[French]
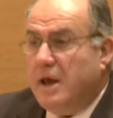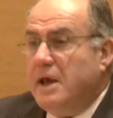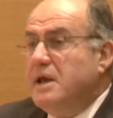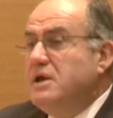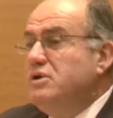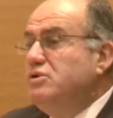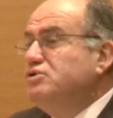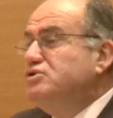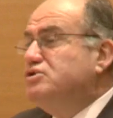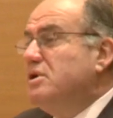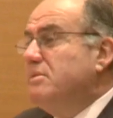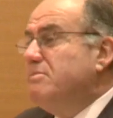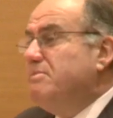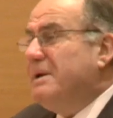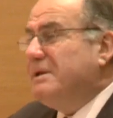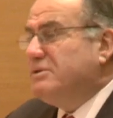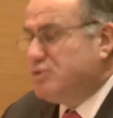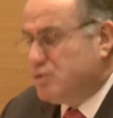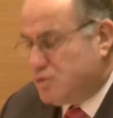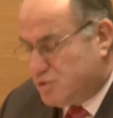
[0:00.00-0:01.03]
Et nous ne sommes
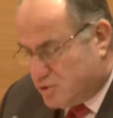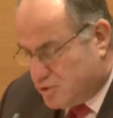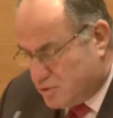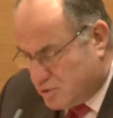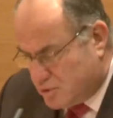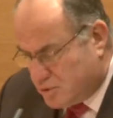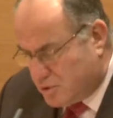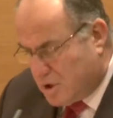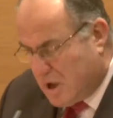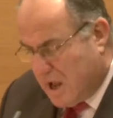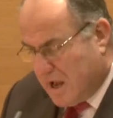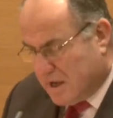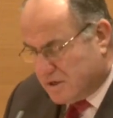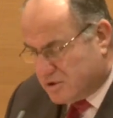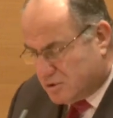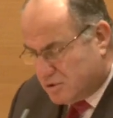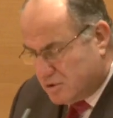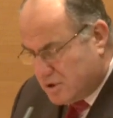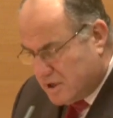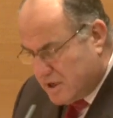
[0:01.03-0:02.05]
pas toujours
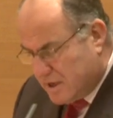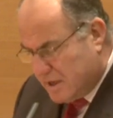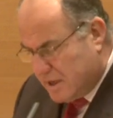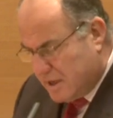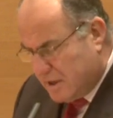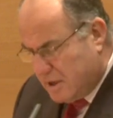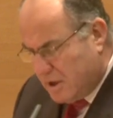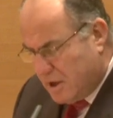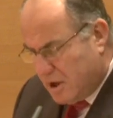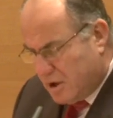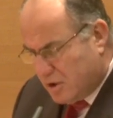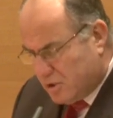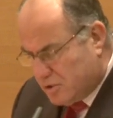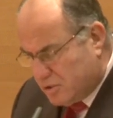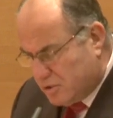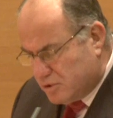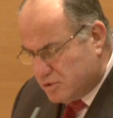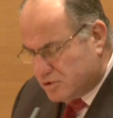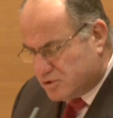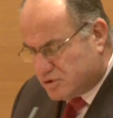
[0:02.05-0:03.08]
assurés
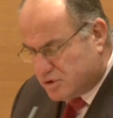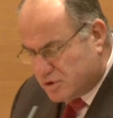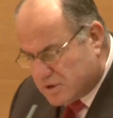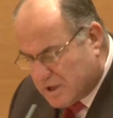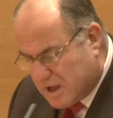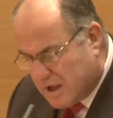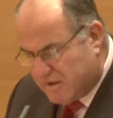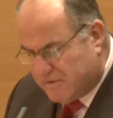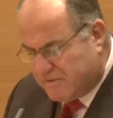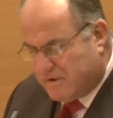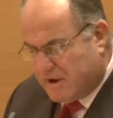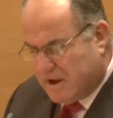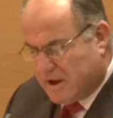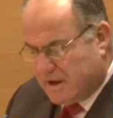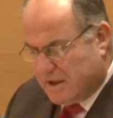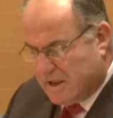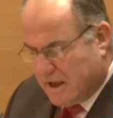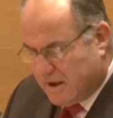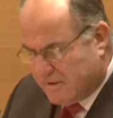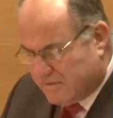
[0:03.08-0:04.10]
que ce
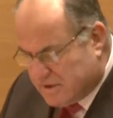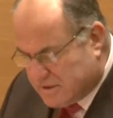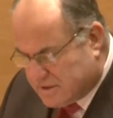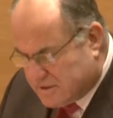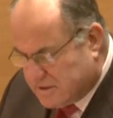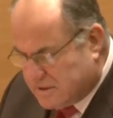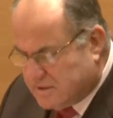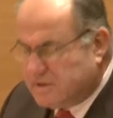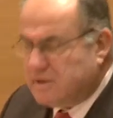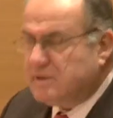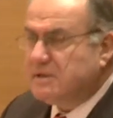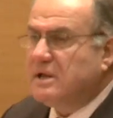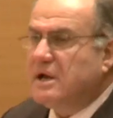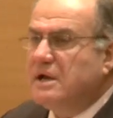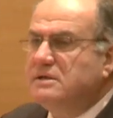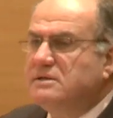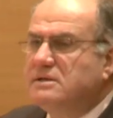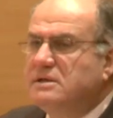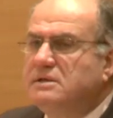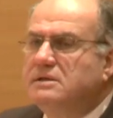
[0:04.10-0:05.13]
travail avec ces
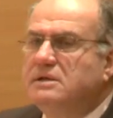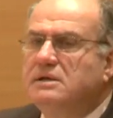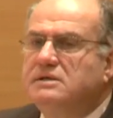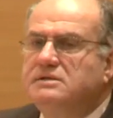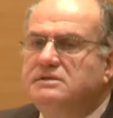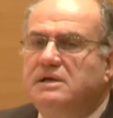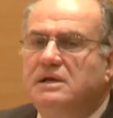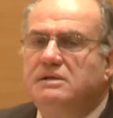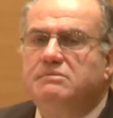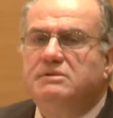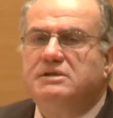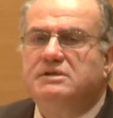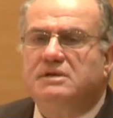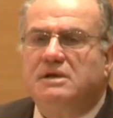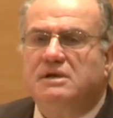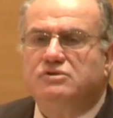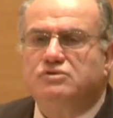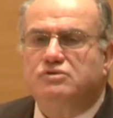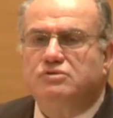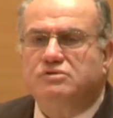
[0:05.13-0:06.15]
États et ces
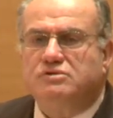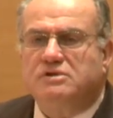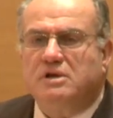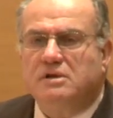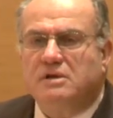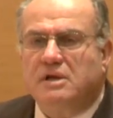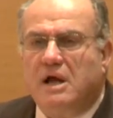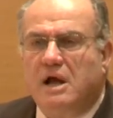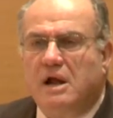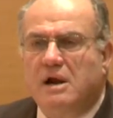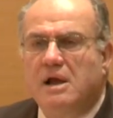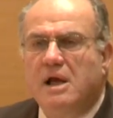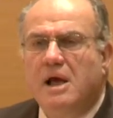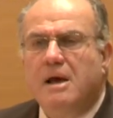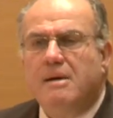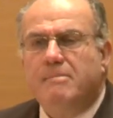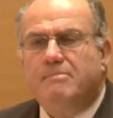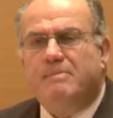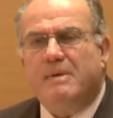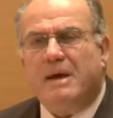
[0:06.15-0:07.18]
administrations centrales
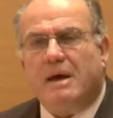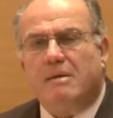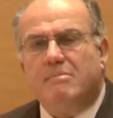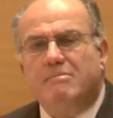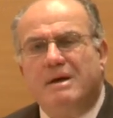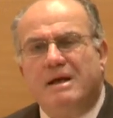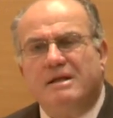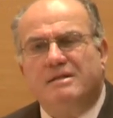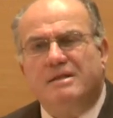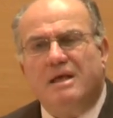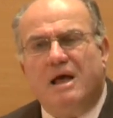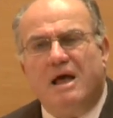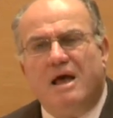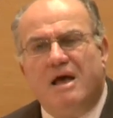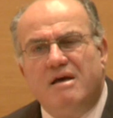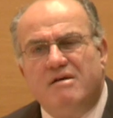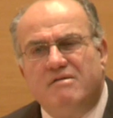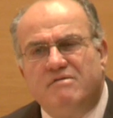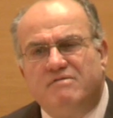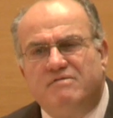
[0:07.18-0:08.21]
permette
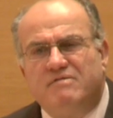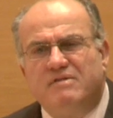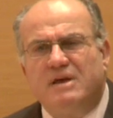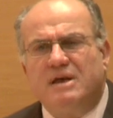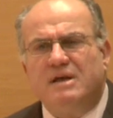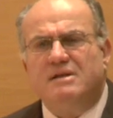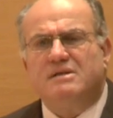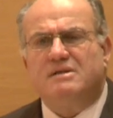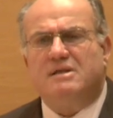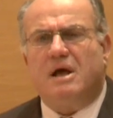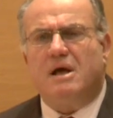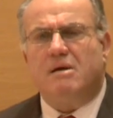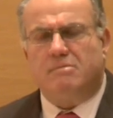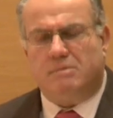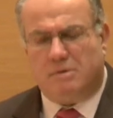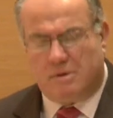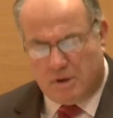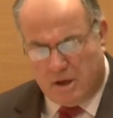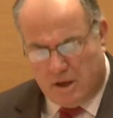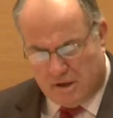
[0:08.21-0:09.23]
un
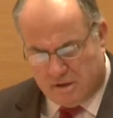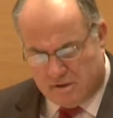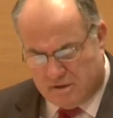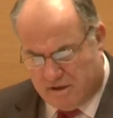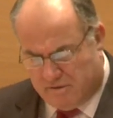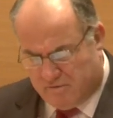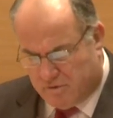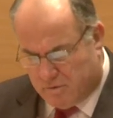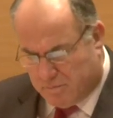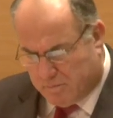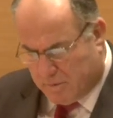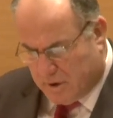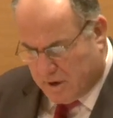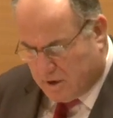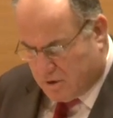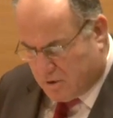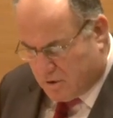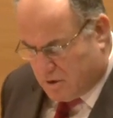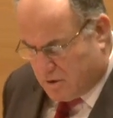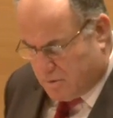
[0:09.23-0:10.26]
véritable développement
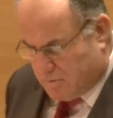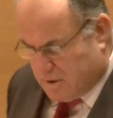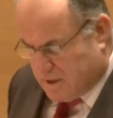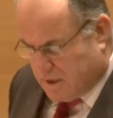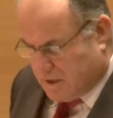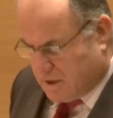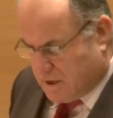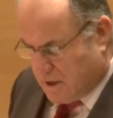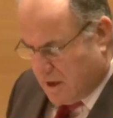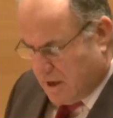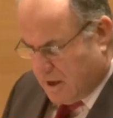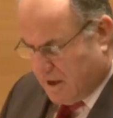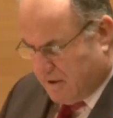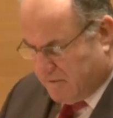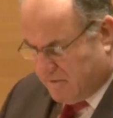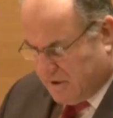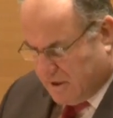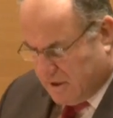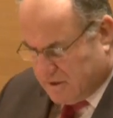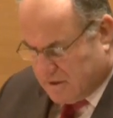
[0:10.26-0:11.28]
économique, un
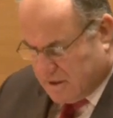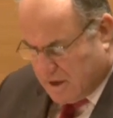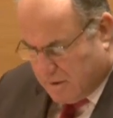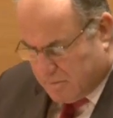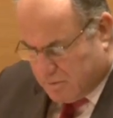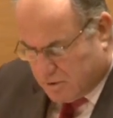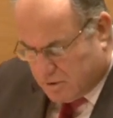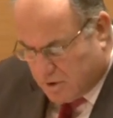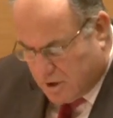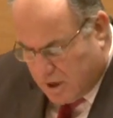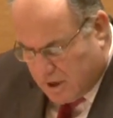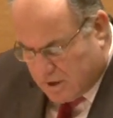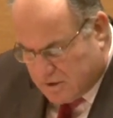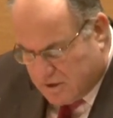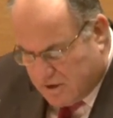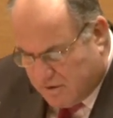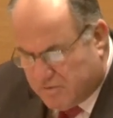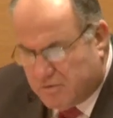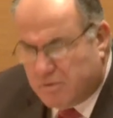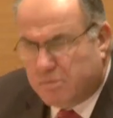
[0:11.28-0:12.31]
véritable
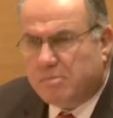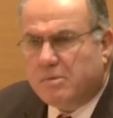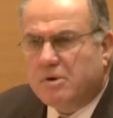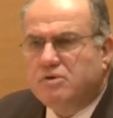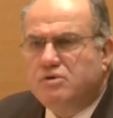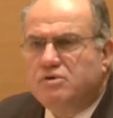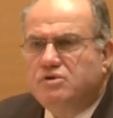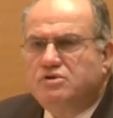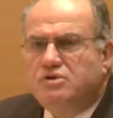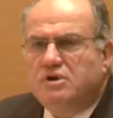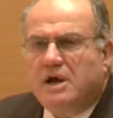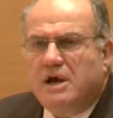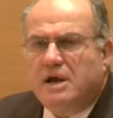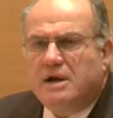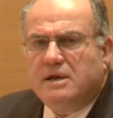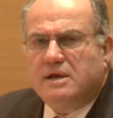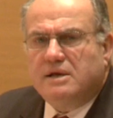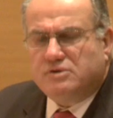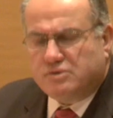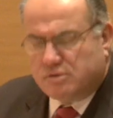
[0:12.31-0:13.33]
développement
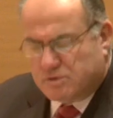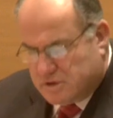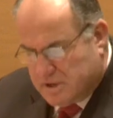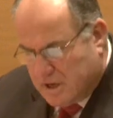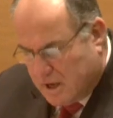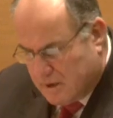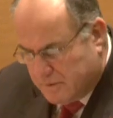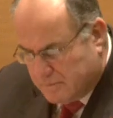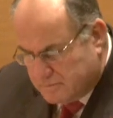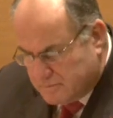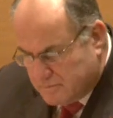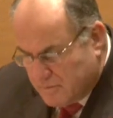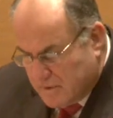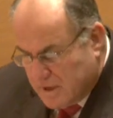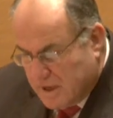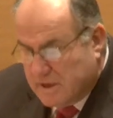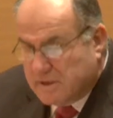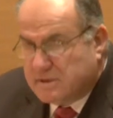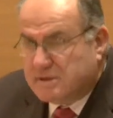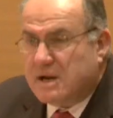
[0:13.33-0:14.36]
culturel et social.
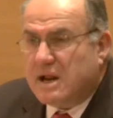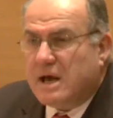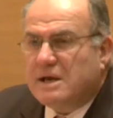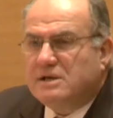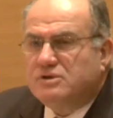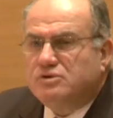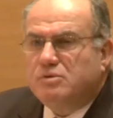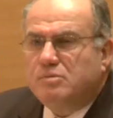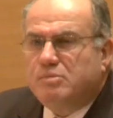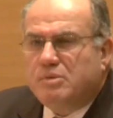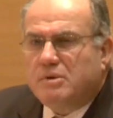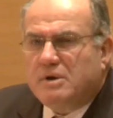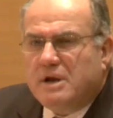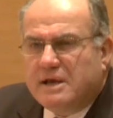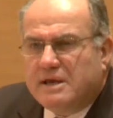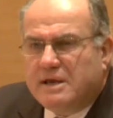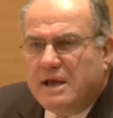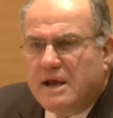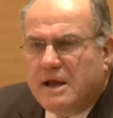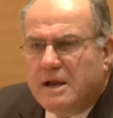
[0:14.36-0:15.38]
C'est la raison pour
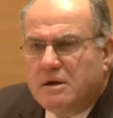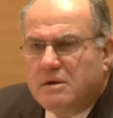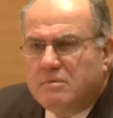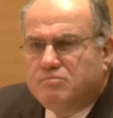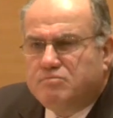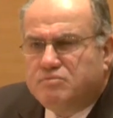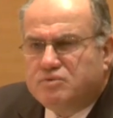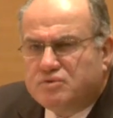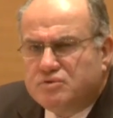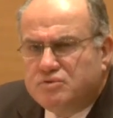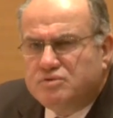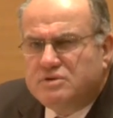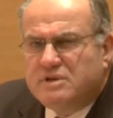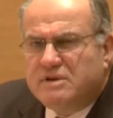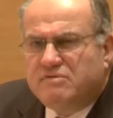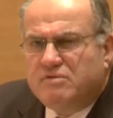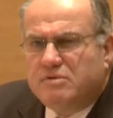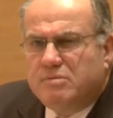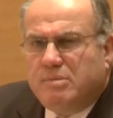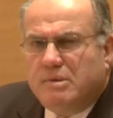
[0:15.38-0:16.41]
laquelle, pour nous
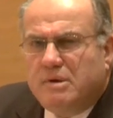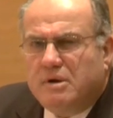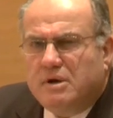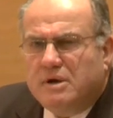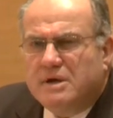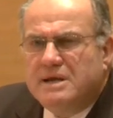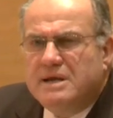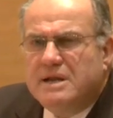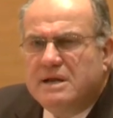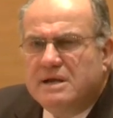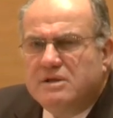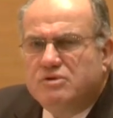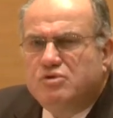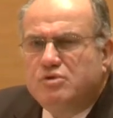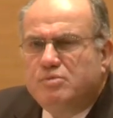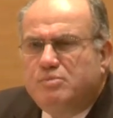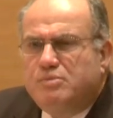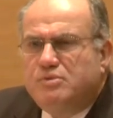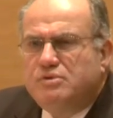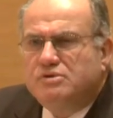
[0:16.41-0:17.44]
développeurs, il est
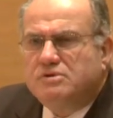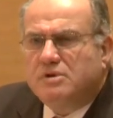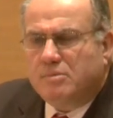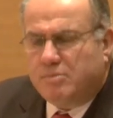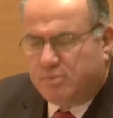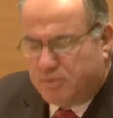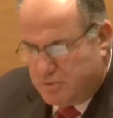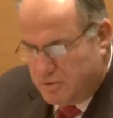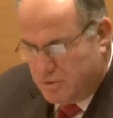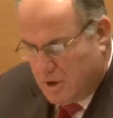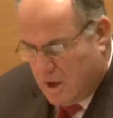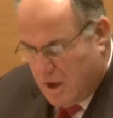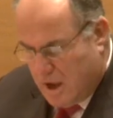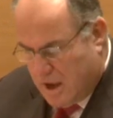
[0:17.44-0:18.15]
de plus en plus